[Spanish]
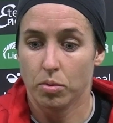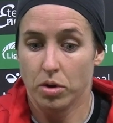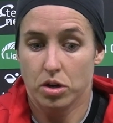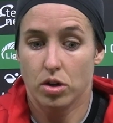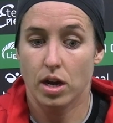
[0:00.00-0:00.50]

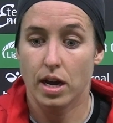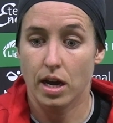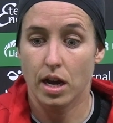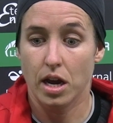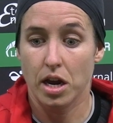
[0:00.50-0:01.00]
Bueno,
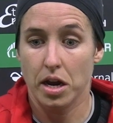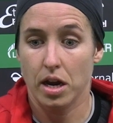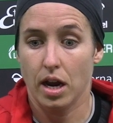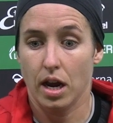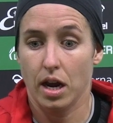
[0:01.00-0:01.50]

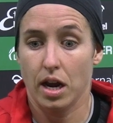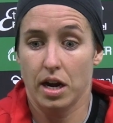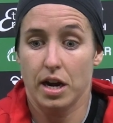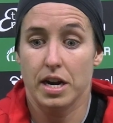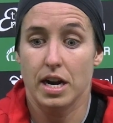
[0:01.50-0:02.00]

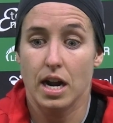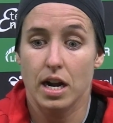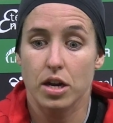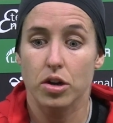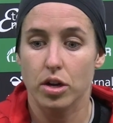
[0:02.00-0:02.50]
en
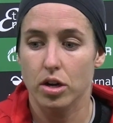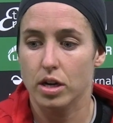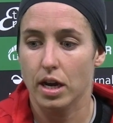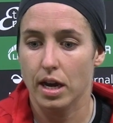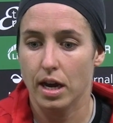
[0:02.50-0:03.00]
general yo creo
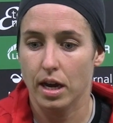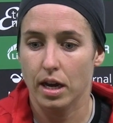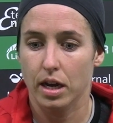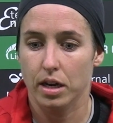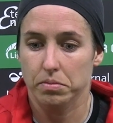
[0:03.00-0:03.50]

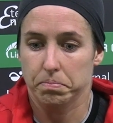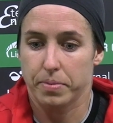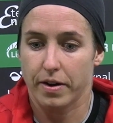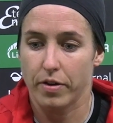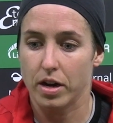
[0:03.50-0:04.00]
que
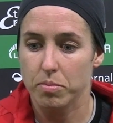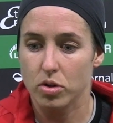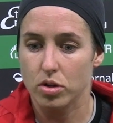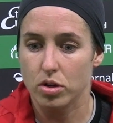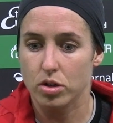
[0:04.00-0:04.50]

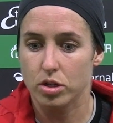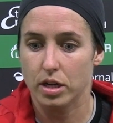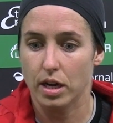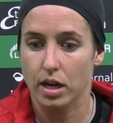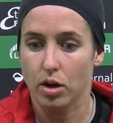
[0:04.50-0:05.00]

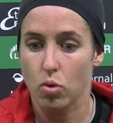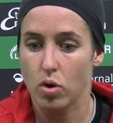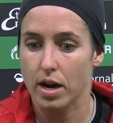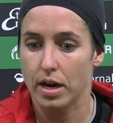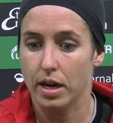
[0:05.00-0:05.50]
Preferimos eh,
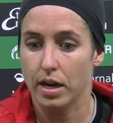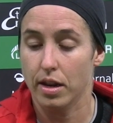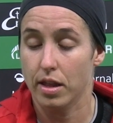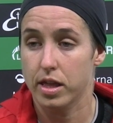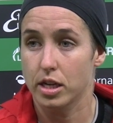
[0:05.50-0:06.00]
jugar
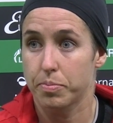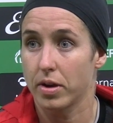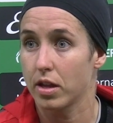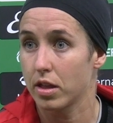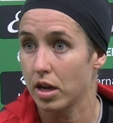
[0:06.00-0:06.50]
en
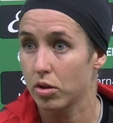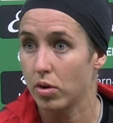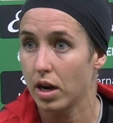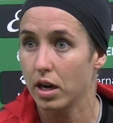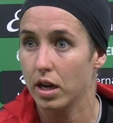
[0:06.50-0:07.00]
césped
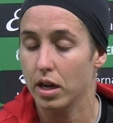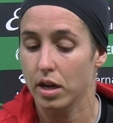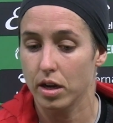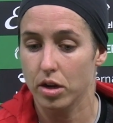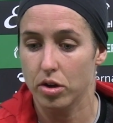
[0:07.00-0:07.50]
natural,
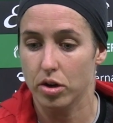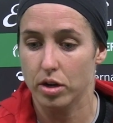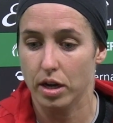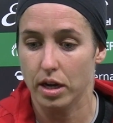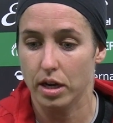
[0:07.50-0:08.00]
eh, yo
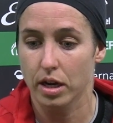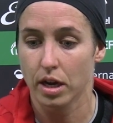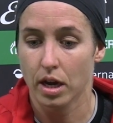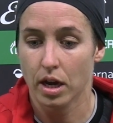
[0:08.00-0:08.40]
creo que